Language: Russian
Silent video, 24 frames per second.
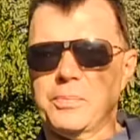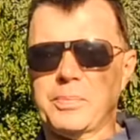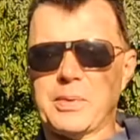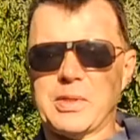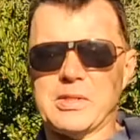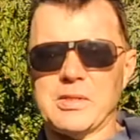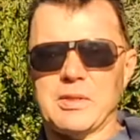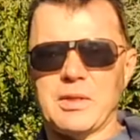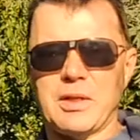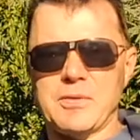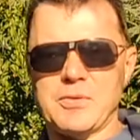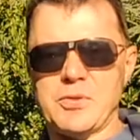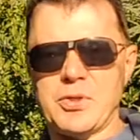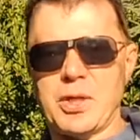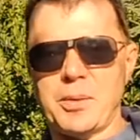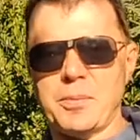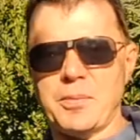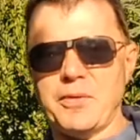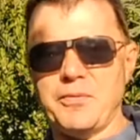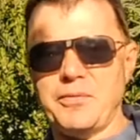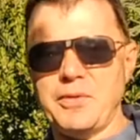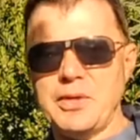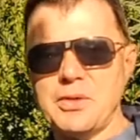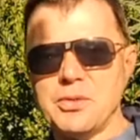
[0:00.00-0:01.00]
присылал все
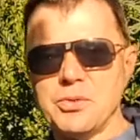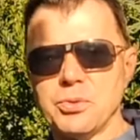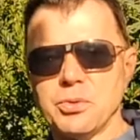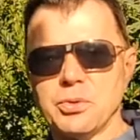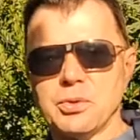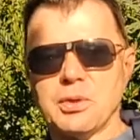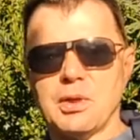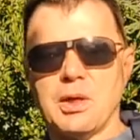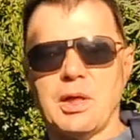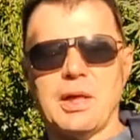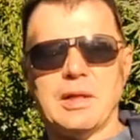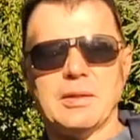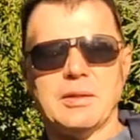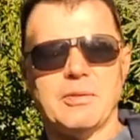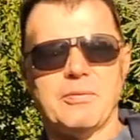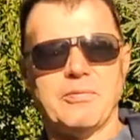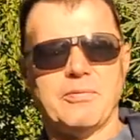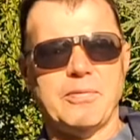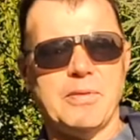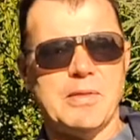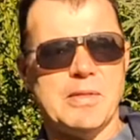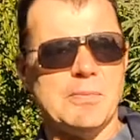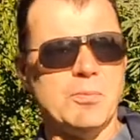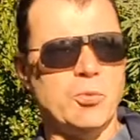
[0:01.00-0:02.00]
время видео онлайн, там в
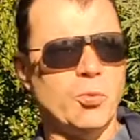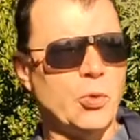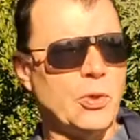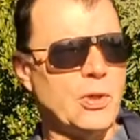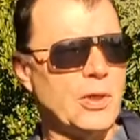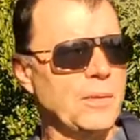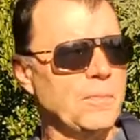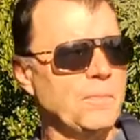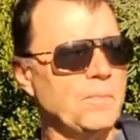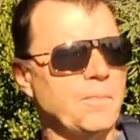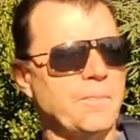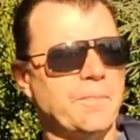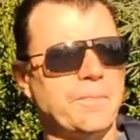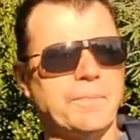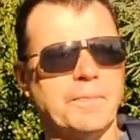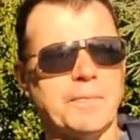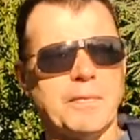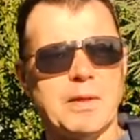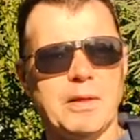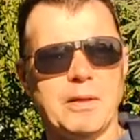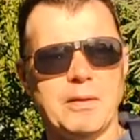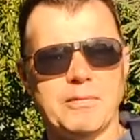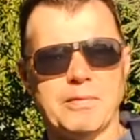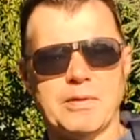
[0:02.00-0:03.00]
Фейсбуке,
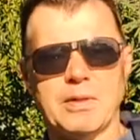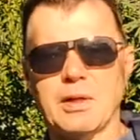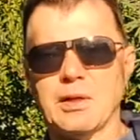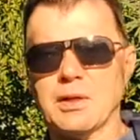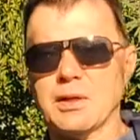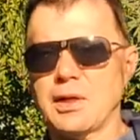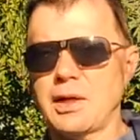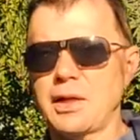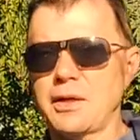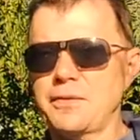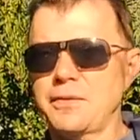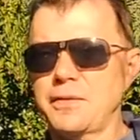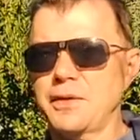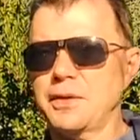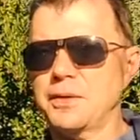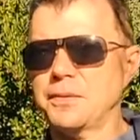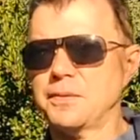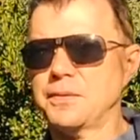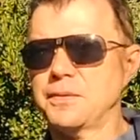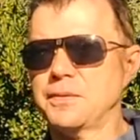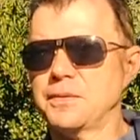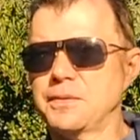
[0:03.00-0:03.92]
и фотографии.